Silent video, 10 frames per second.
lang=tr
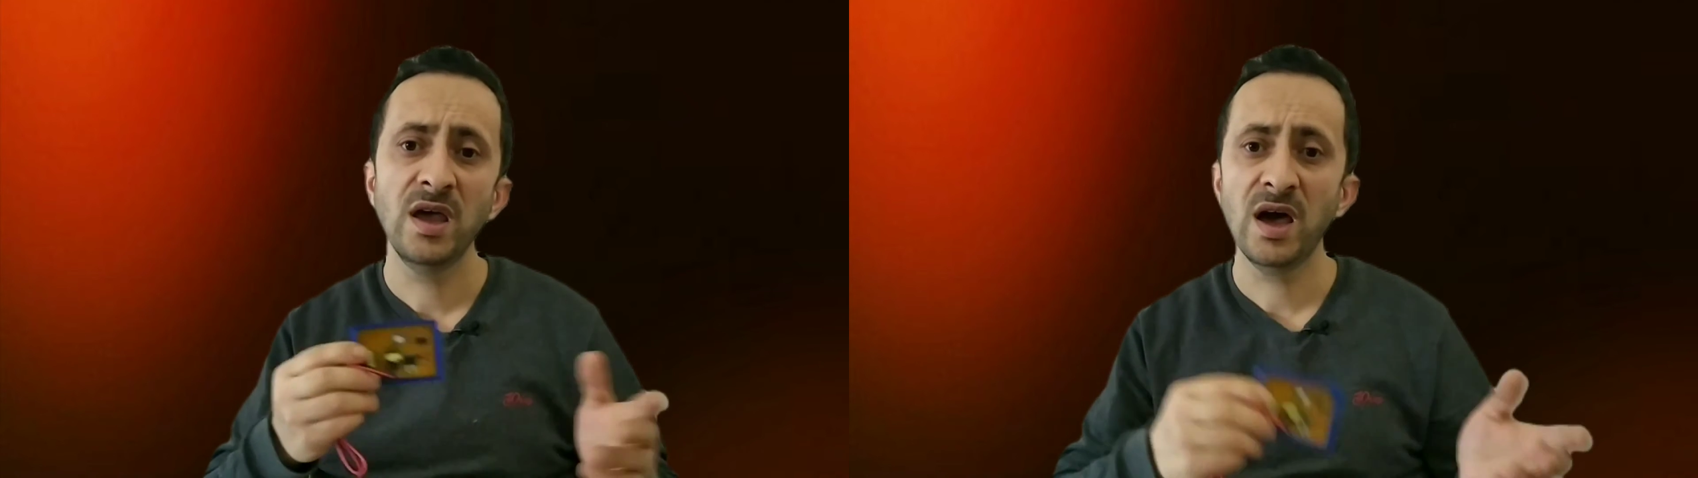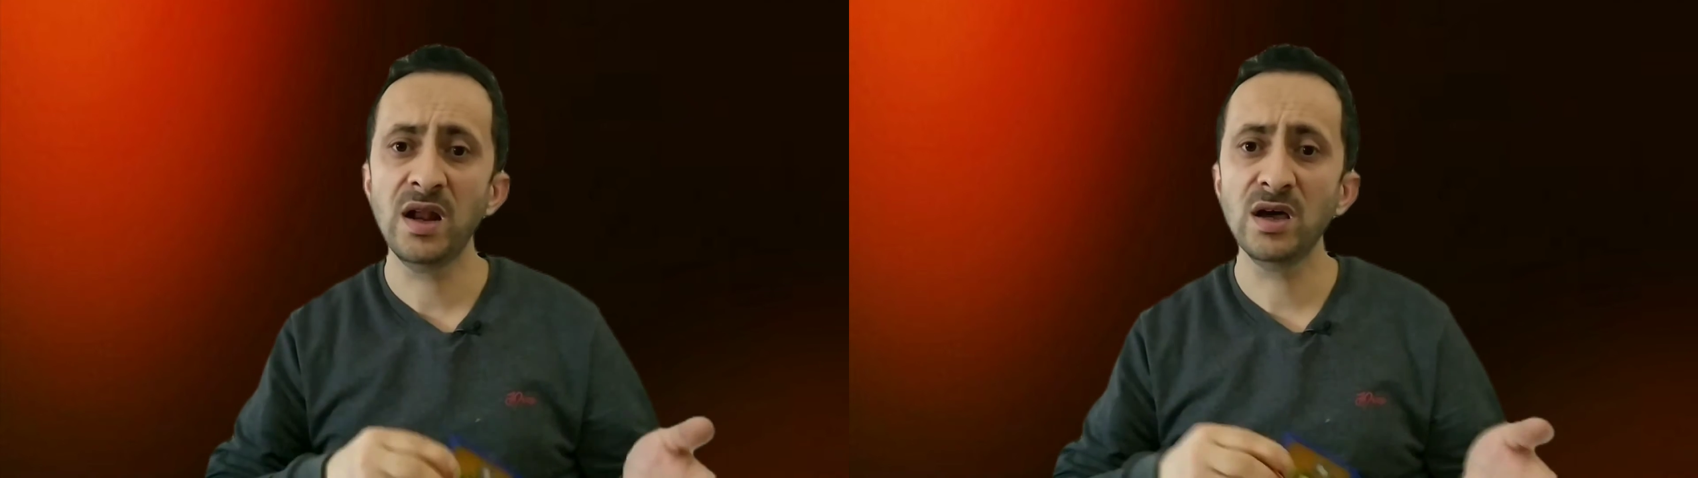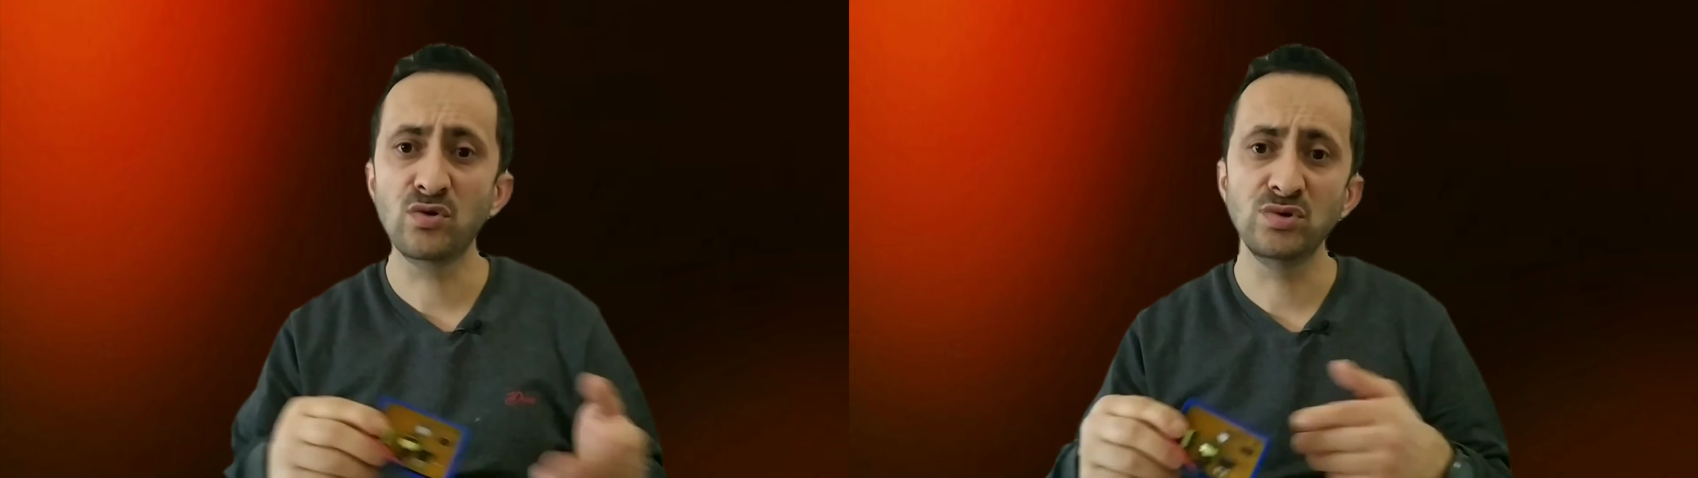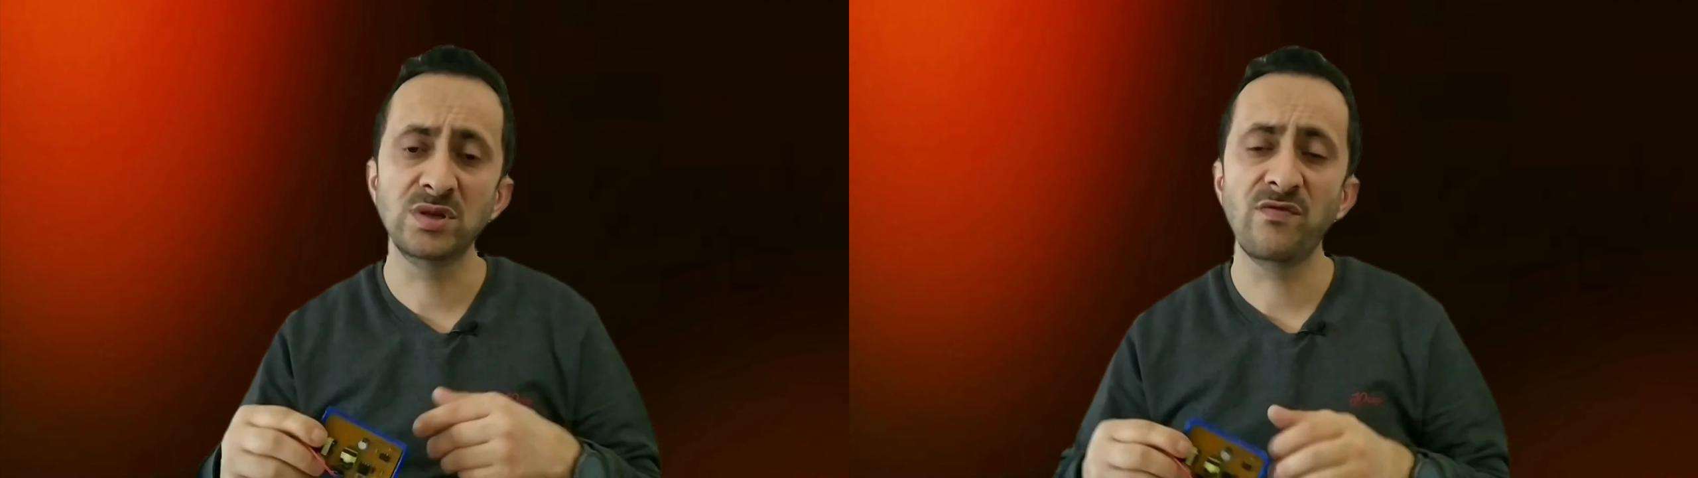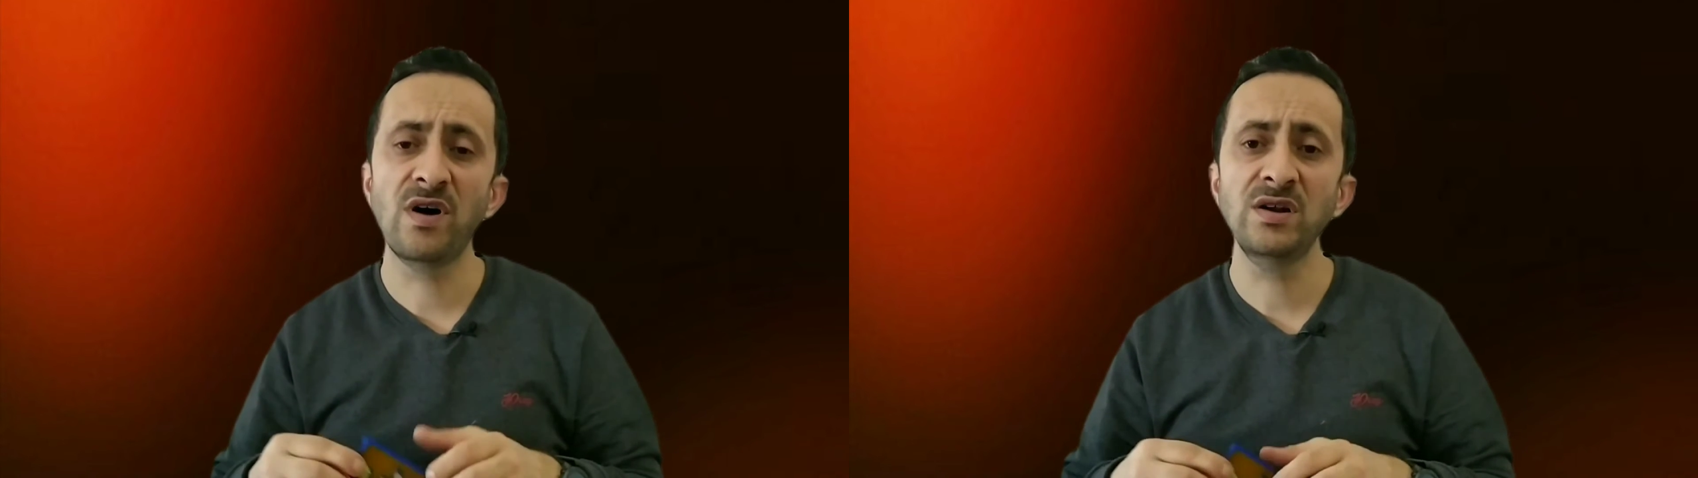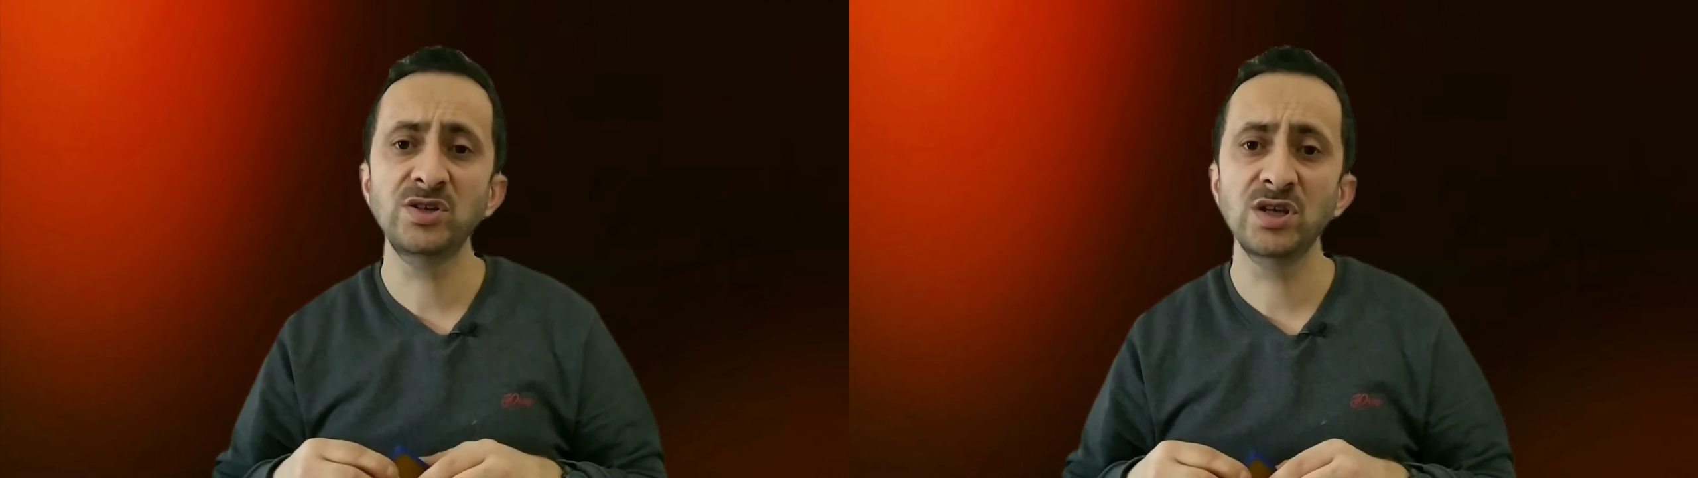her akünüzde farklı